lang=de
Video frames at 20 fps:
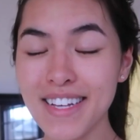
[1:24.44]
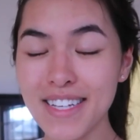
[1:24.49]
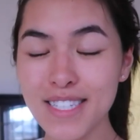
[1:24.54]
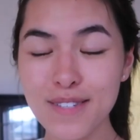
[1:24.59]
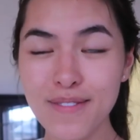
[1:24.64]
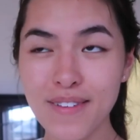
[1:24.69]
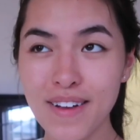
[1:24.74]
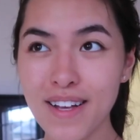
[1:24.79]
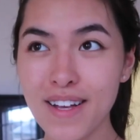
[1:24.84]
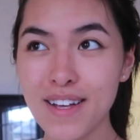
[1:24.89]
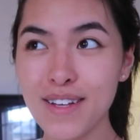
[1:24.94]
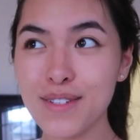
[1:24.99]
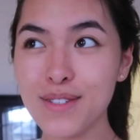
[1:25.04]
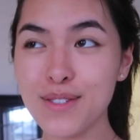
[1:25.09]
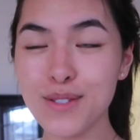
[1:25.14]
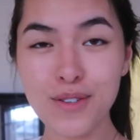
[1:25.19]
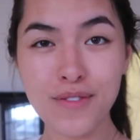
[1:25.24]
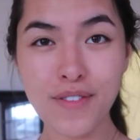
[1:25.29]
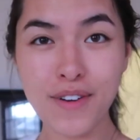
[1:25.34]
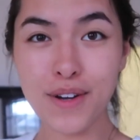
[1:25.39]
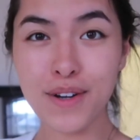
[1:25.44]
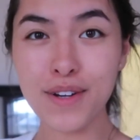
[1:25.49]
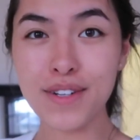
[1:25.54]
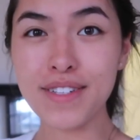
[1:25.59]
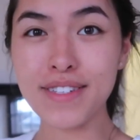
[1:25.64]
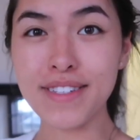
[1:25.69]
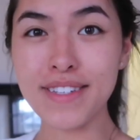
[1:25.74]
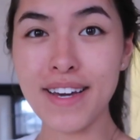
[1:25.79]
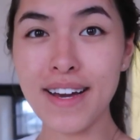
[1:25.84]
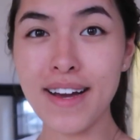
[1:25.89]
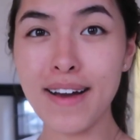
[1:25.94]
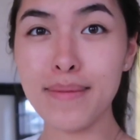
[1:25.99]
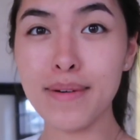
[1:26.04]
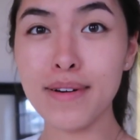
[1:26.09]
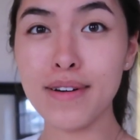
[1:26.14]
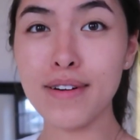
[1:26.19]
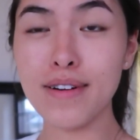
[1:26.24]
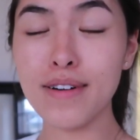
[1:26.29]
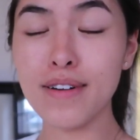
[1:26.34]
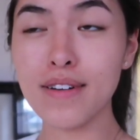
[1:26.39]
Das war so verrückt. Ich
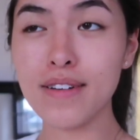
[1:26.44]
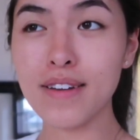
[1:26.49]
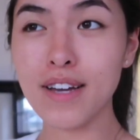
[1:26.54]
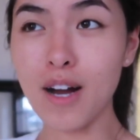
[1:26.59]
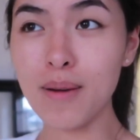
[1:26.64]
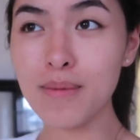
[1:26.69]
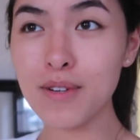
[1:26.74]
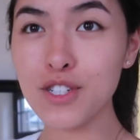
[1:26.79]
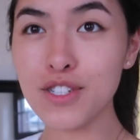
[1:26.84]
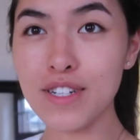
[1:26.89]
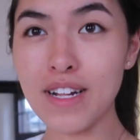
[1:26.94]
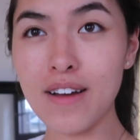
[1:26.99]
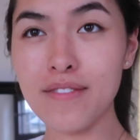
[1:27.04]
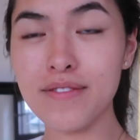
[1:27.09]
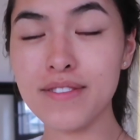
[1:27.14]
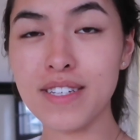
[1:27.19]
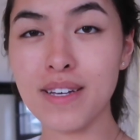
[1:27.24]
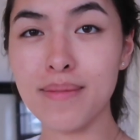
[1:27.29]
habe kaum geschlafen.